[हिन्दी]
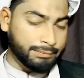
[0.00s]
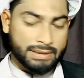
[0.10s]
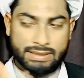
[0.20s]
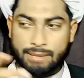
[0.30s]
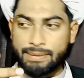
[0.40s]

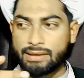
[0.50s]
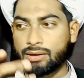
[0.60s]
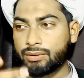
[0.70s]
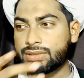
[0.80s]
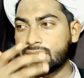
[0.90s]
मसला पैदा
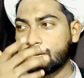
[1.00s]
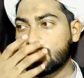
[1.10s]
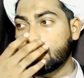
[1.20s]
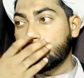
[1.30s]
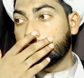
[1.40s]
हो जाए
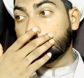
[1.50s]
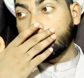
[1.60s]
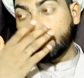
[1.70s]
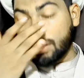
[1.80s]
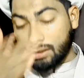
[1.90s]
तो
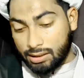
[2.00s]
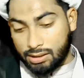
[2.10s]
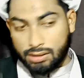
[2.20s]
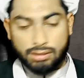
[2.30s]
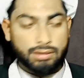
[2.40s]
फिर
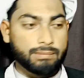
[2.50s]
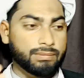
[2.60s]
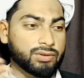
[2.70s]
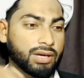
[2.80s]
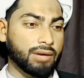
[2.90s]

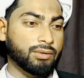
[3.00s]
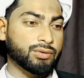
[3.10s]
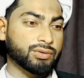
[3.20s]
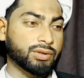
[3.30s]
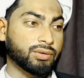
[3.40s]
जो है वो
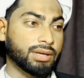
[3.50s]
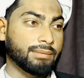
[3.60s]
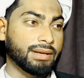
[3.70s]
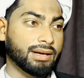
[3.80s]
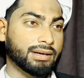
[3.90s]
रसूल खुदा
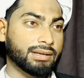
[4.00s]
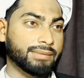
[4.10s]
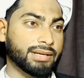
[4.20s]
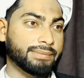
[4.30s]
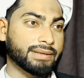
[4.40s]
मिला कर
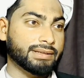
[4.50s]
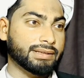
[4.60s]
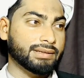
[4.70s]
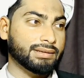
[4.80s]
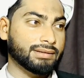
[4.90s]
नमाज़ पढ़ते
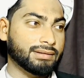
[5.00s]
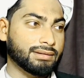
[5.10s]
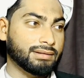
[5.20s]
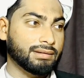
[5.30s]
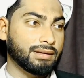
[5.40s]
थे
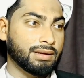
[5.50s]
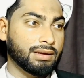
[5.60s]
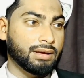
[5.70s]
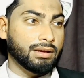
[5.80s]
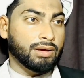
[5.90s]

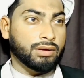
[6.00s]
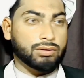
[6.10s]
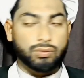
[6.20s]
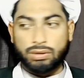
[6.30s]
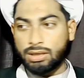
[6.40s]

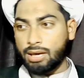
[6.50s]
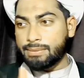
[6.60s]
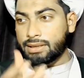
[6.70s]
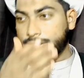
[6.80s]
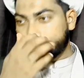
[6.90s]
क्योंकि
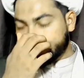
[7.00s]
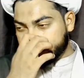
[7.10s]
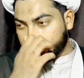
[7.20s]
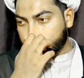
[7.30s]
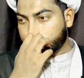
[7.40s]
अभी
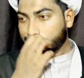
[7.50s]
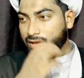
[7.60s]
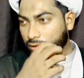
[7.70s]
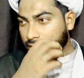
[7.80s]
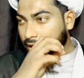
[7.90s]

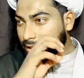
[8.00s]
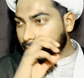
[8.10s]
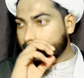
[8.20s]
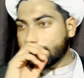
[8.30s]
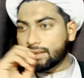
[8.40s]
लोग कहते
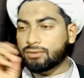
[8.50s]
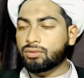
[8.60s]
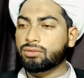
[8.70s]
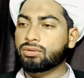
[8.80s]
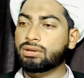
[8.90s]
हैं कि जी
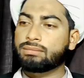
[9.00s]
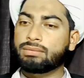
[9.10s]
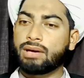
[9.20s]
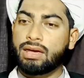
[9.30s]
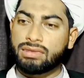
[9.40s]
वो कोई
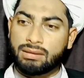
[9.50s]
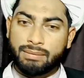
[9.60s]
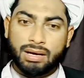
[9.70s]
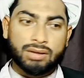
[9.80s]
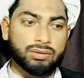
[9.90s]
ऐसी
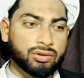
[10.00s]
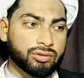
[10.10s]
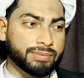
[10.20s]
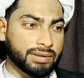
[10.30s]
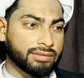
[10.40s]
बात हो
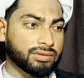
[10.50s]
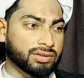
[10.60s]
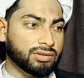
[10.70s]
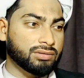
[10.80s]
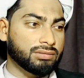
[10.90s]
तो फिर तो
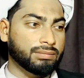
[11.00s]
चलो